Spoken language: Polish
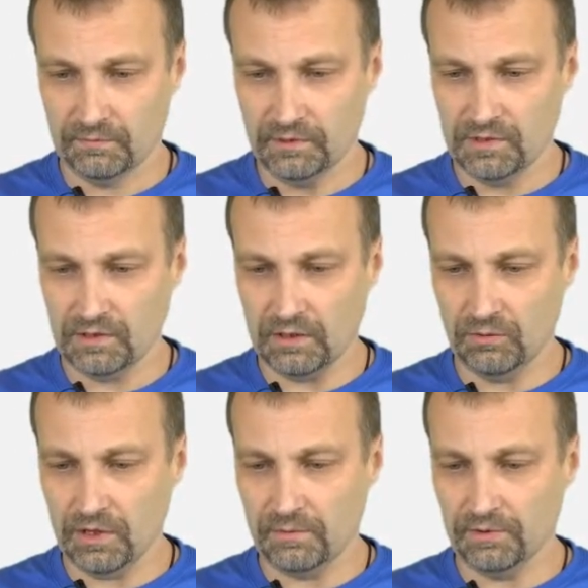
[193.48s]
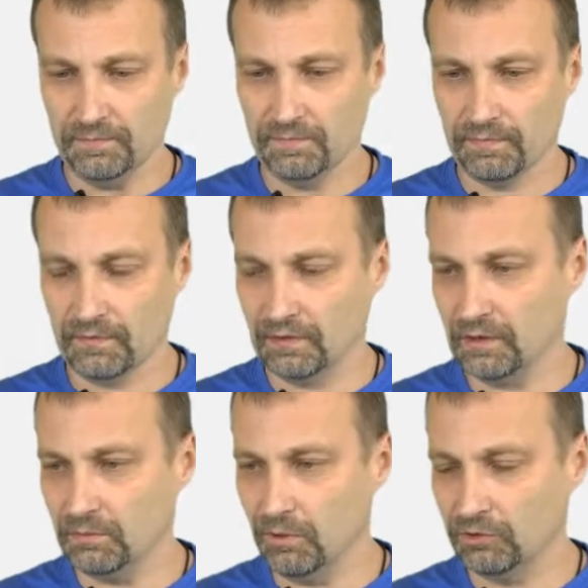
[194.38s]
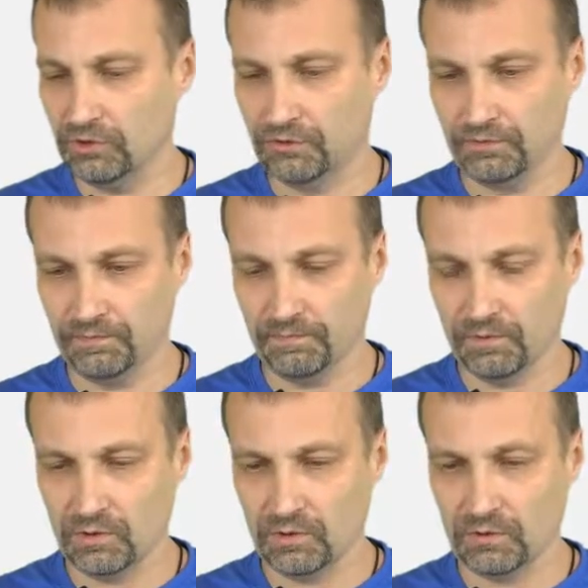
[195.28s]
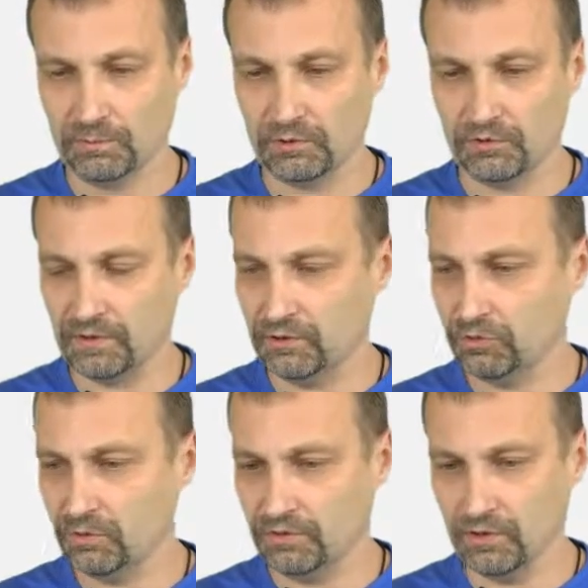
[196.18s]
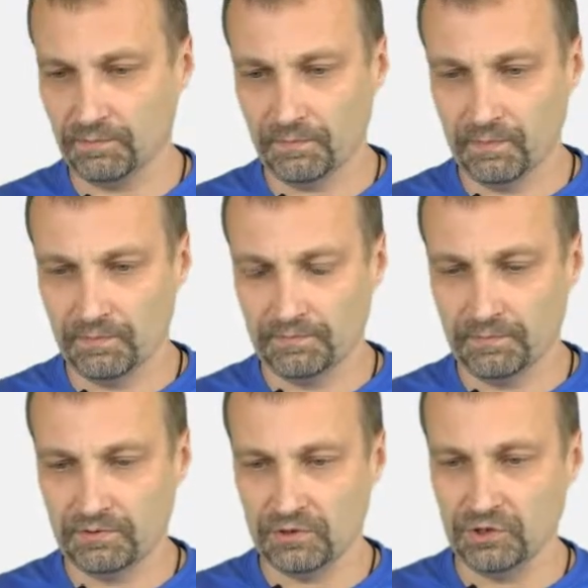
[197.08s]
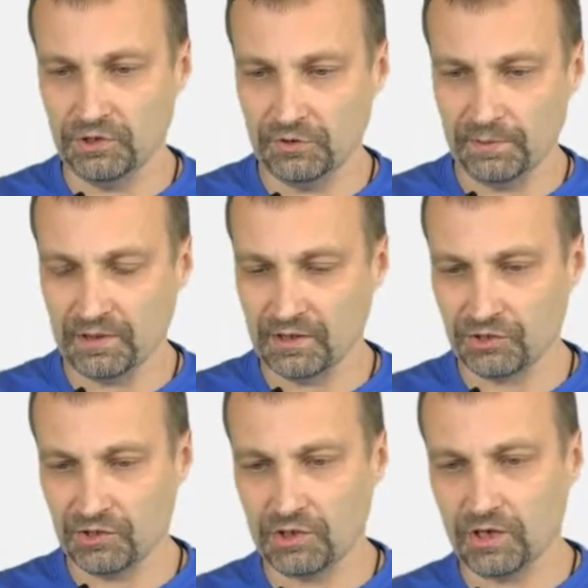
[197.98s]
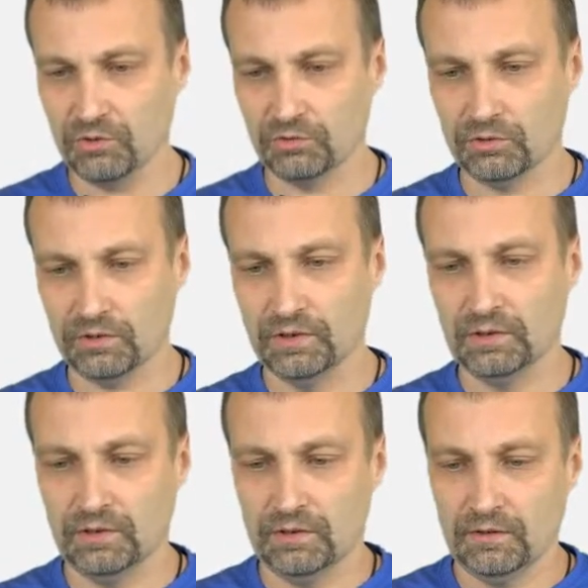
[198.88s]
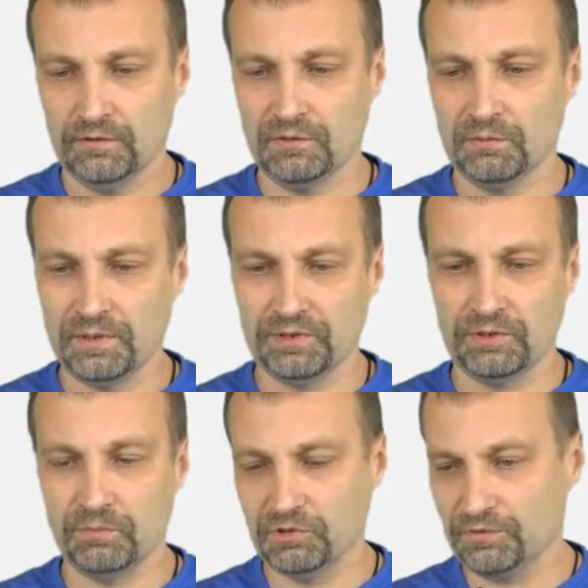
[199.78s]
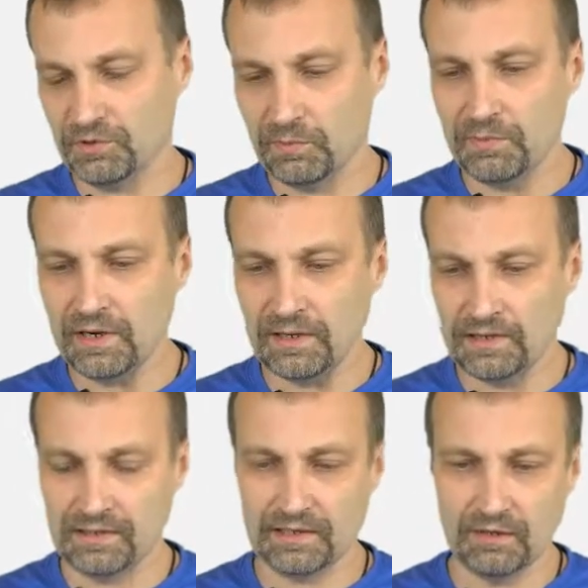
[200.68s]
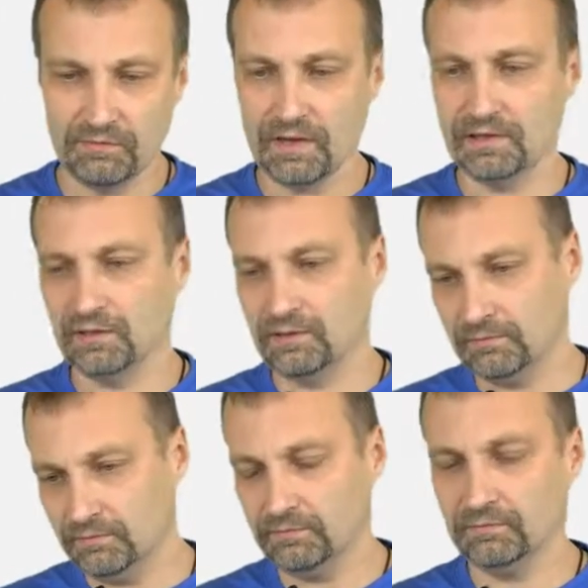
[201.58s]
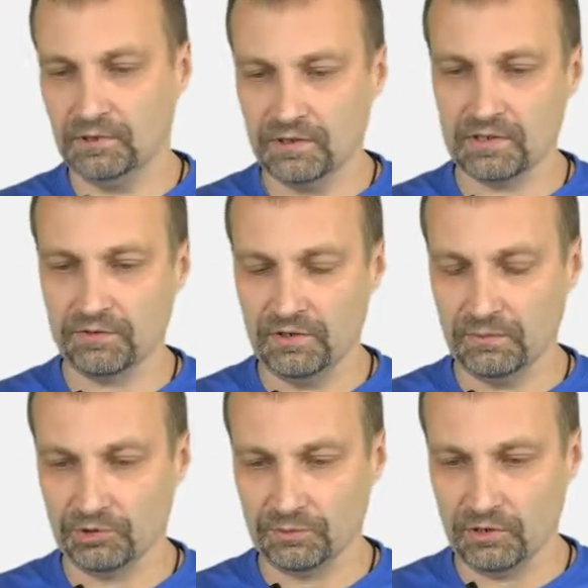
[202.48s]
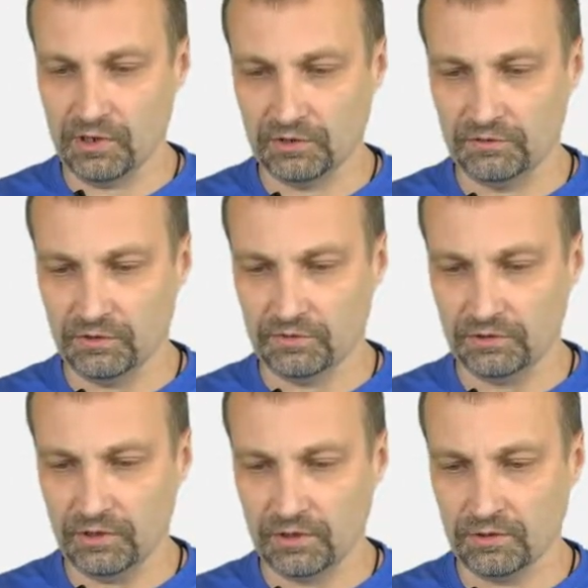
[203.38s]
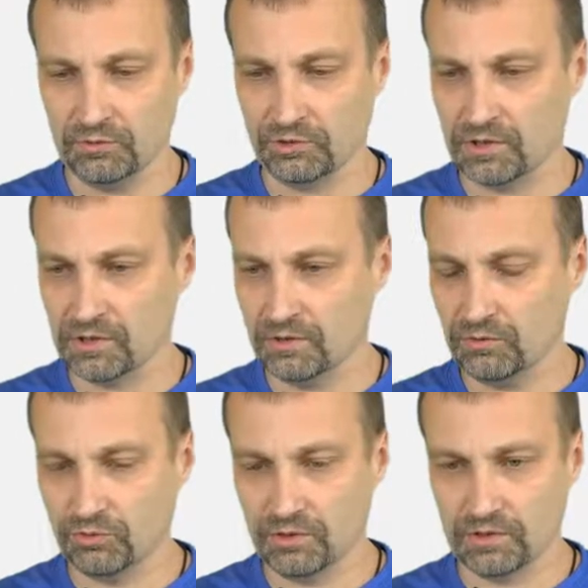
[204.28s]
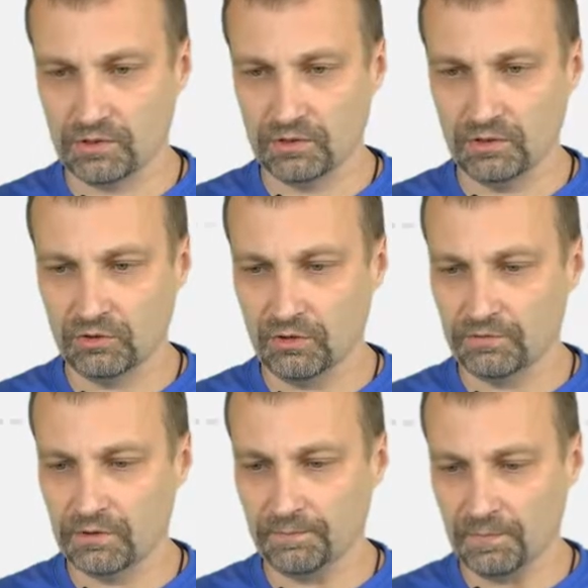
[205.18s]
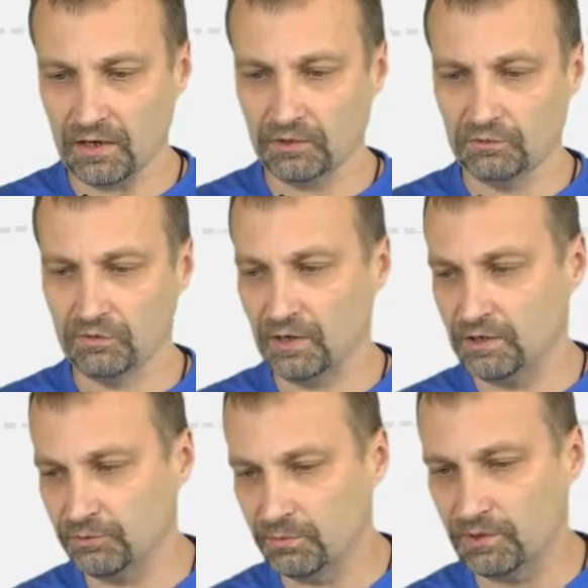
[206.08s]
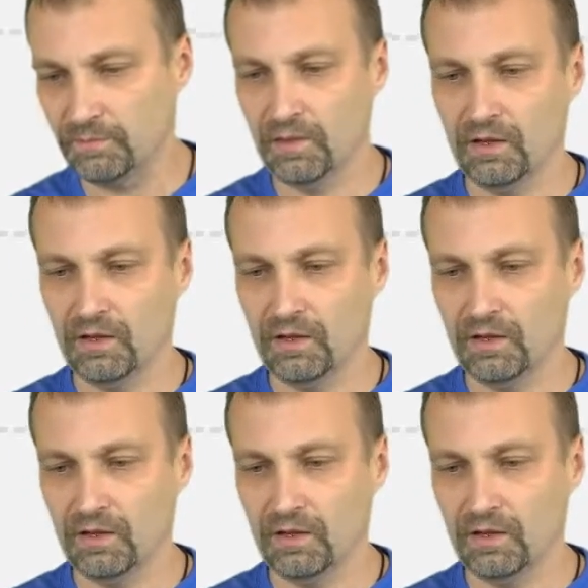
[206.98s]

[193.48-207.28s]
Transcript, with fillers: Instalujemy ten motyw. To potrwa dosłownie pewnie 10-15 sekund. W tym momencie motyw jest pobierany, instalowany, no i za chwilę możemy go aktywować. Tak, już jest, już jest gotowy. Aktywowaliśmy.